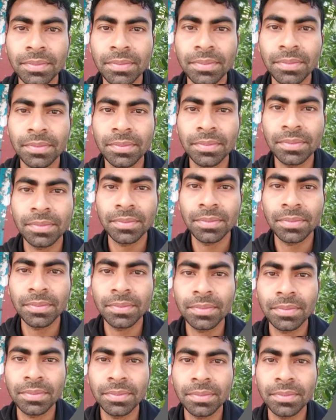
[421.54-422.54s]
তো আমি যেহেতু
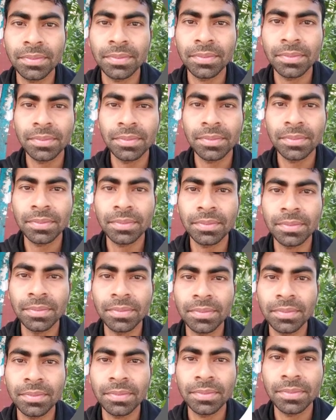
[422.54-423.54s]
আগে কেটে রেখেছি সো আমি ওখান